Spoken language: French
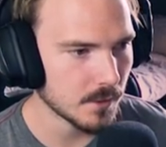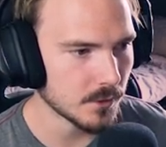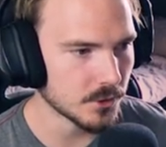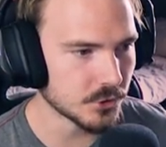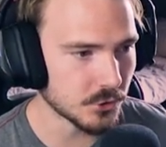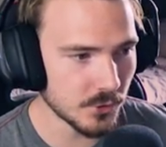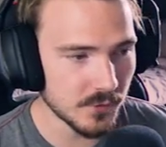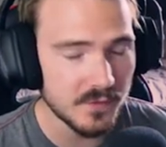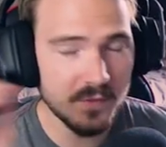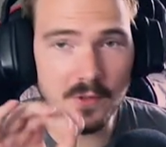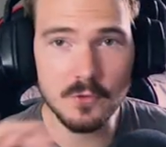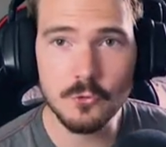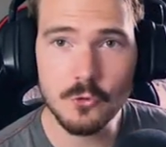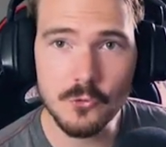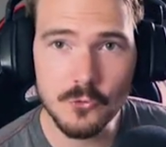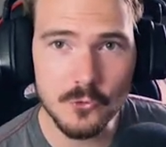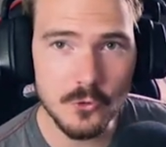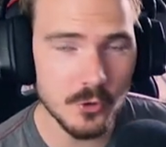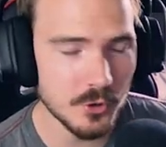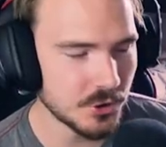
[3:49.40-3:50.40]
Je retire
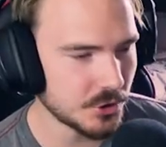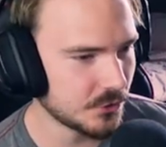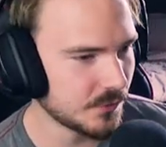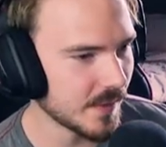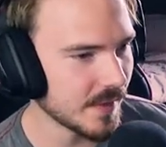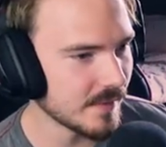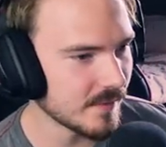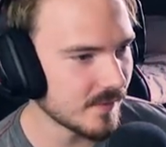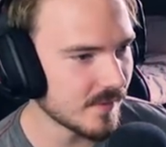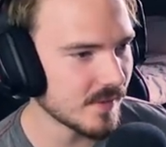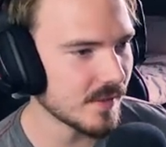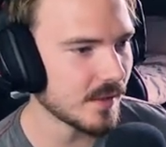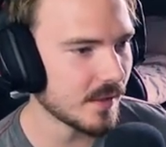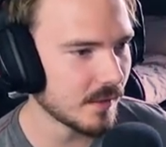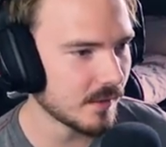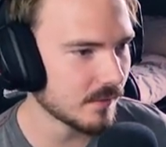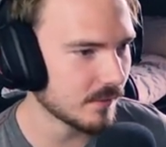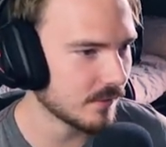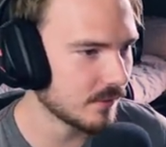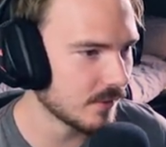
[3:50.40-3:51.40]
tout ce que je viens de dire
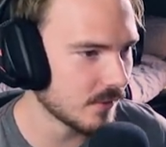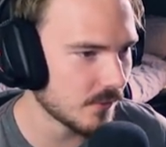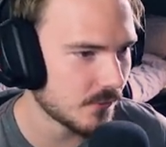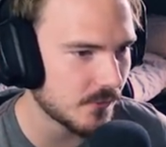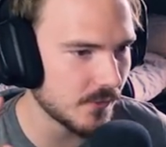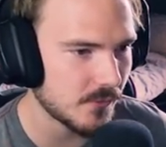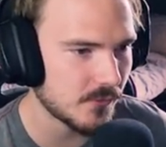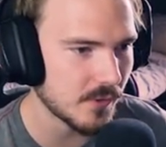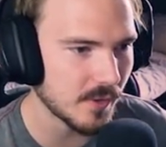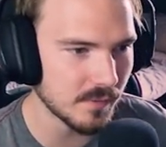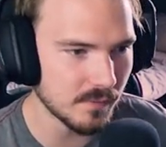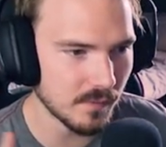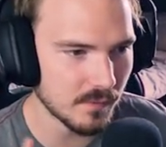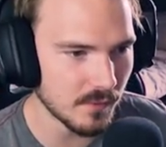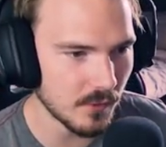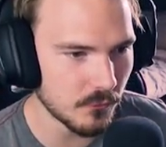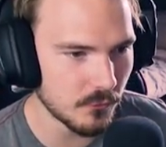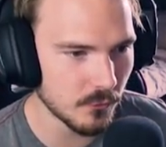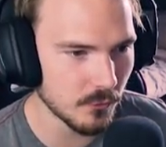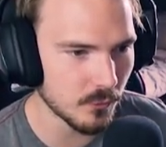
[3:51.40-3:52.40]
euh, ces 5
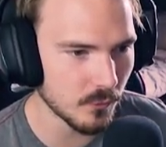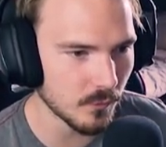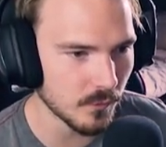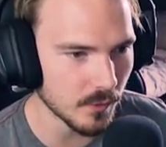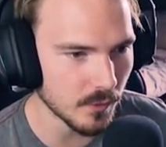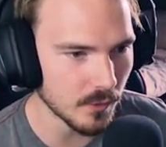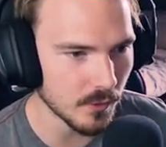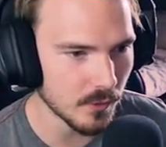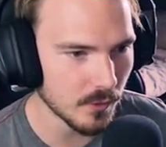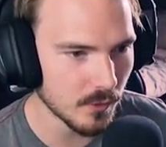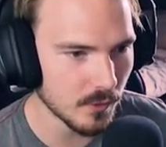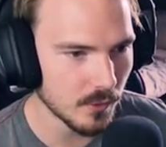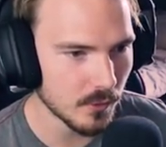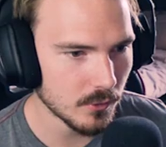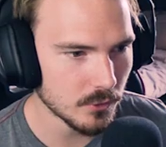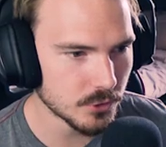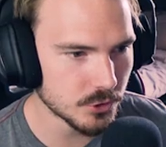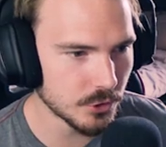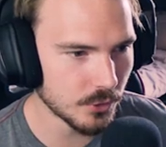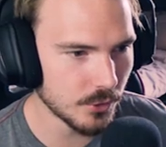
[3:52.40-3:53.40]
dernières secondes.
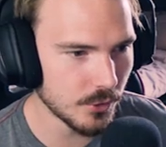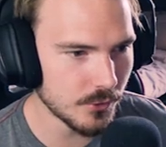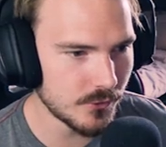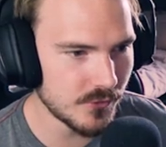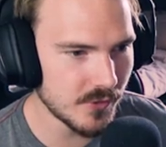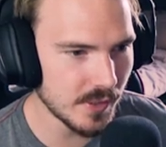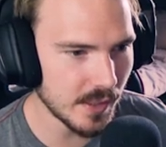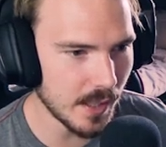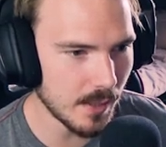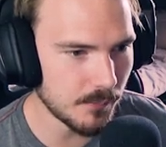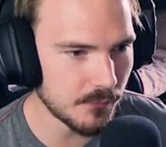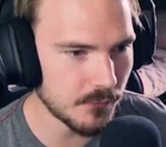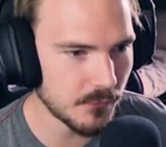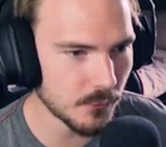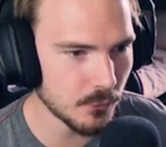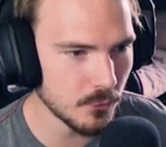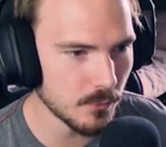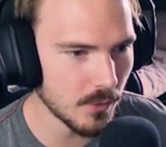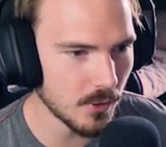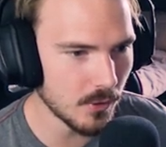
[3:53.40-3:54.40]
Je retire
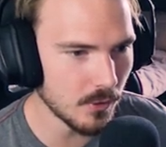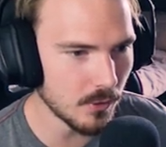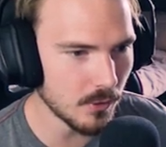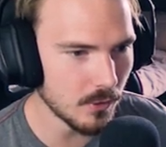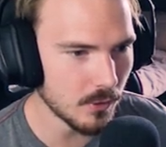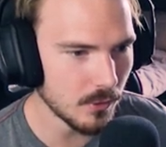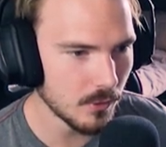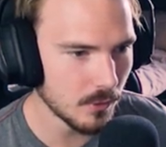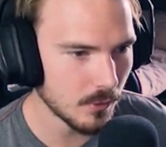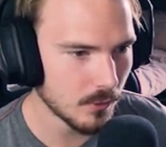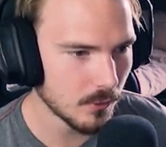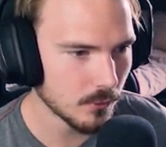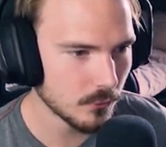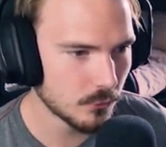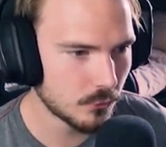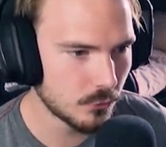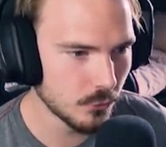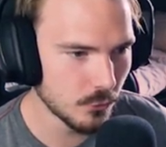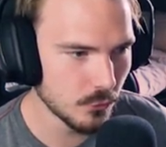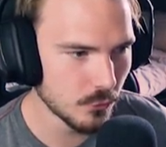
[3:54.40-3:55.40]
absolument
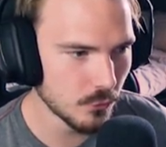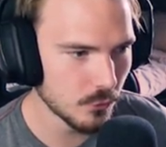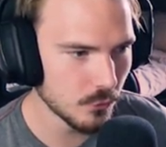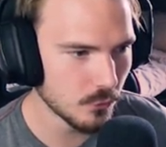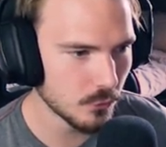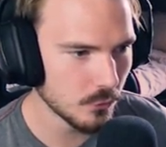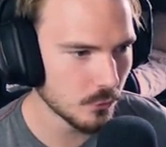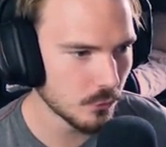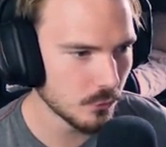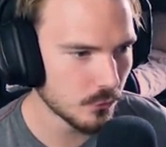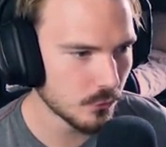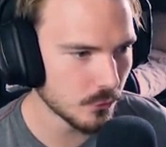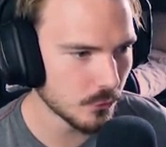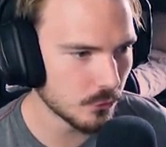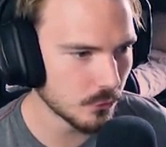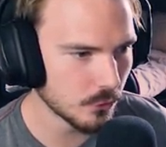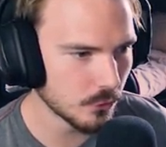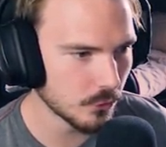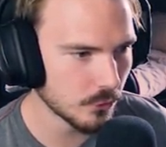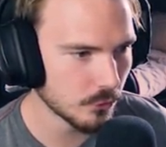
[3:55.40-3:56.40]
tout ce
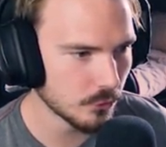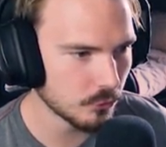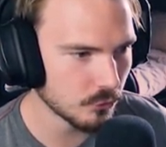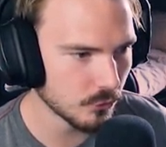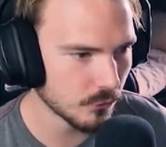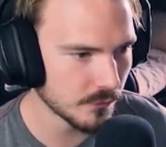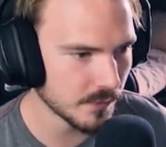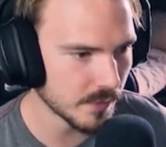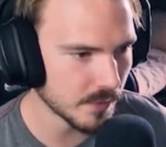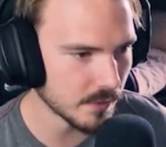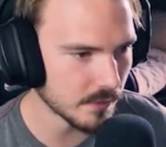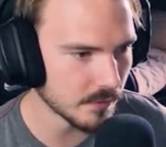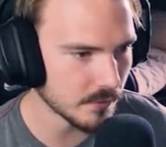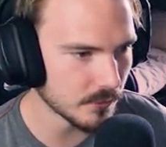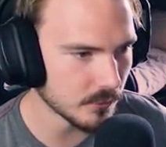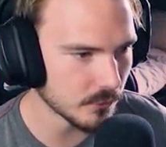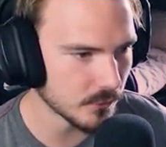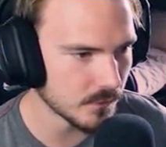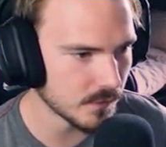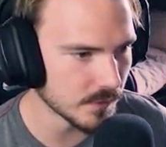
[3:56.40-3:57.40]
que je viens
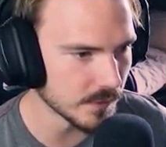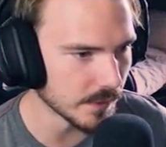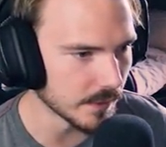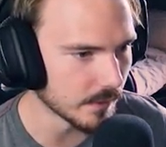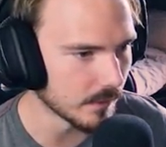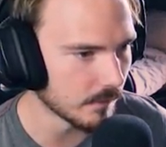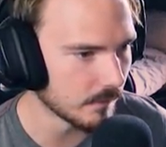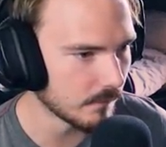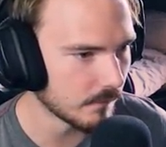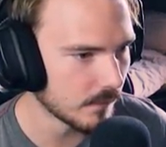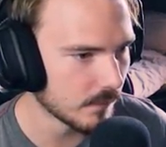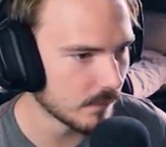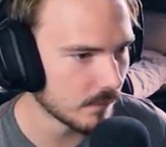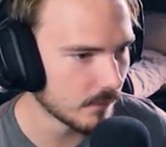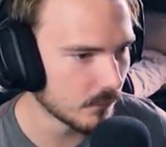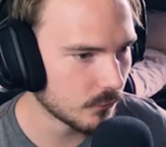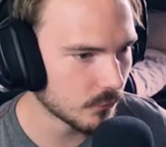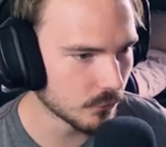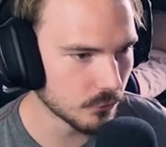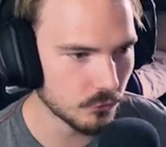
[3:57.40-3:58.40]
de dire.
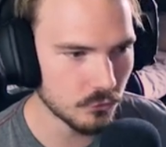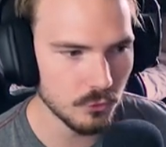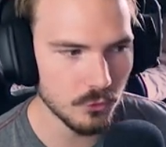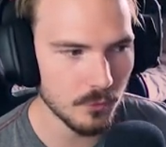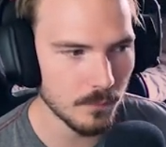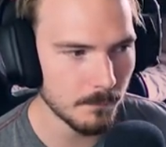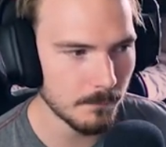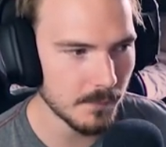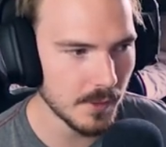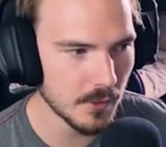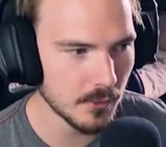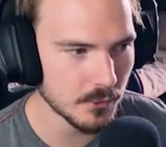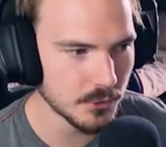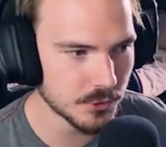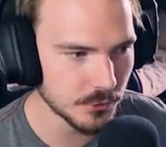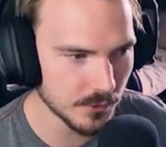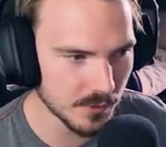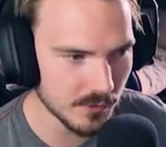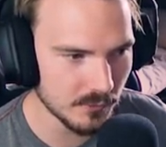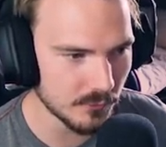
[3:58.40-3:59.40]
Ce jeu est le
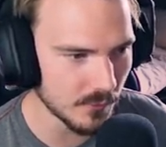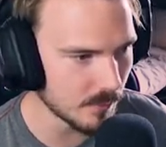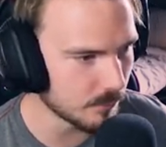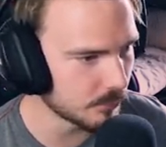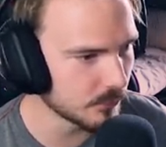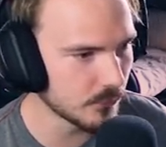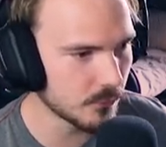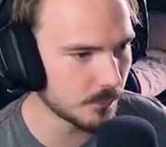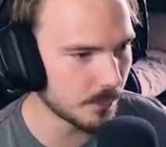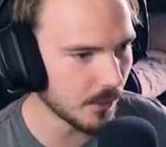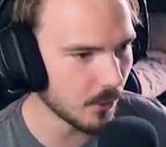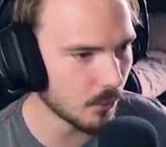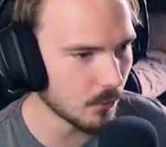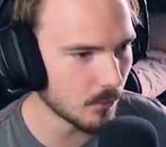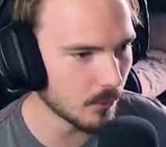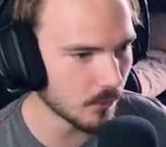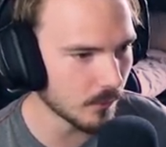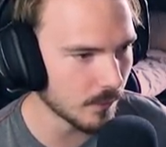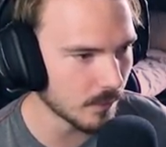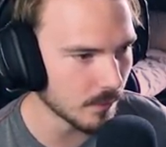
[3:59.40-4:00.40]
jeu qui fait le plus peur au
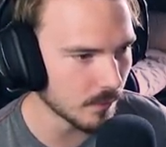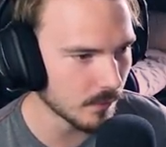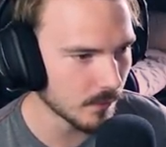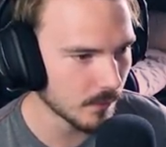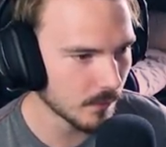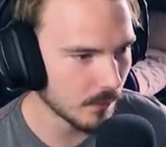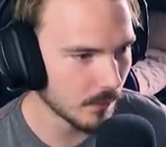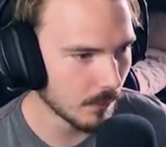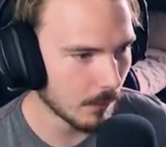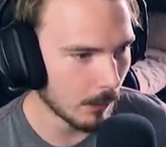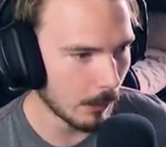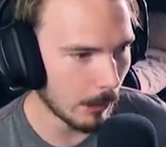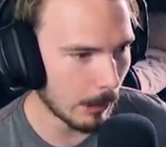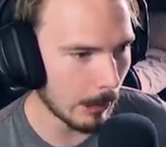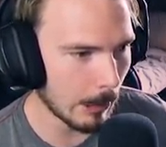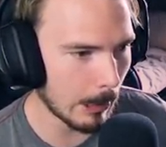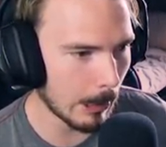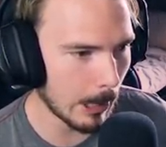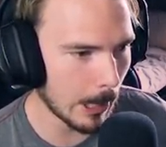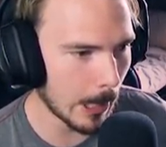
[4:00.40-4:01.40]
monde.
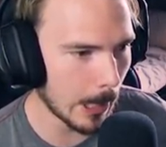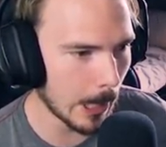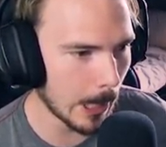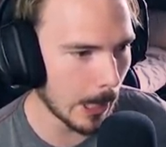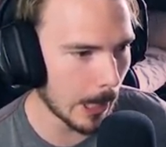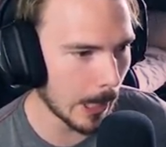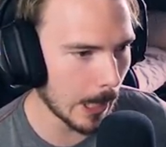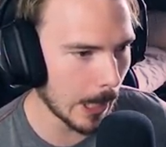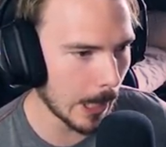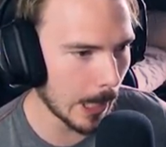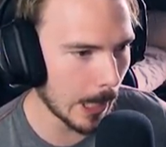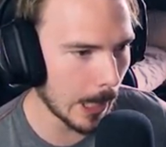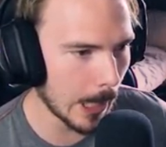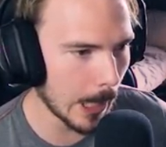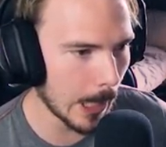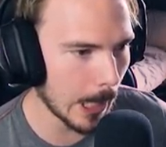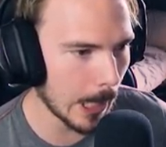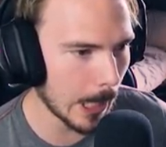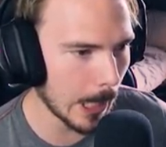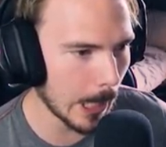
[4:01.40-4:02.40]

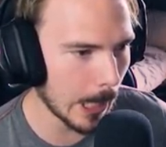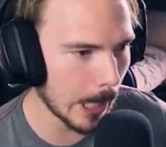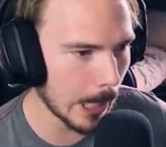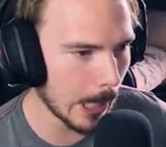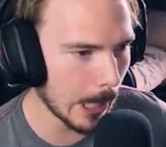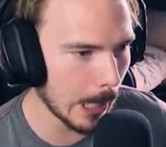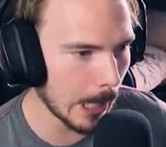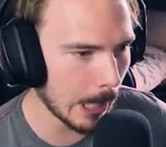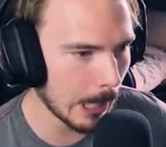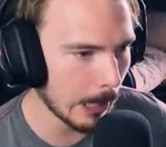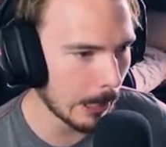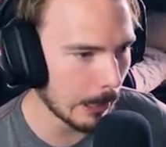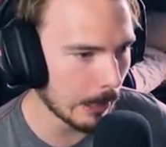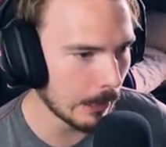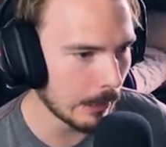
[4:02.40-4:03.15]
Oh